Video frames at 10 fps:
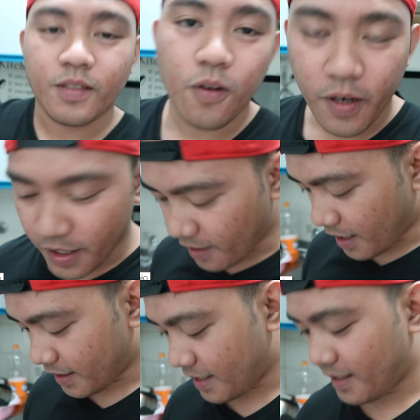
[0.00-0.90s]
So okay na
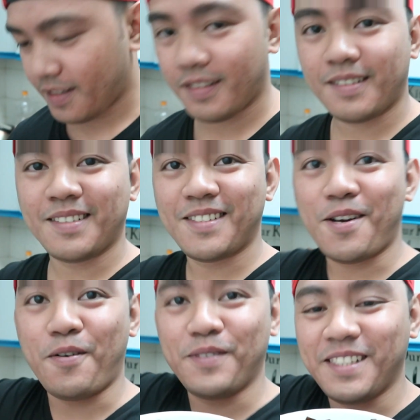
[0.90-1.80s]
yung ating
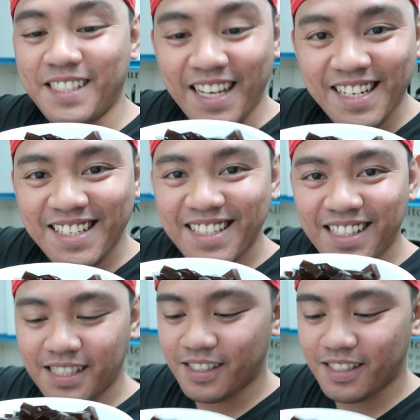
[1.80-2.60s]
coffee jelly.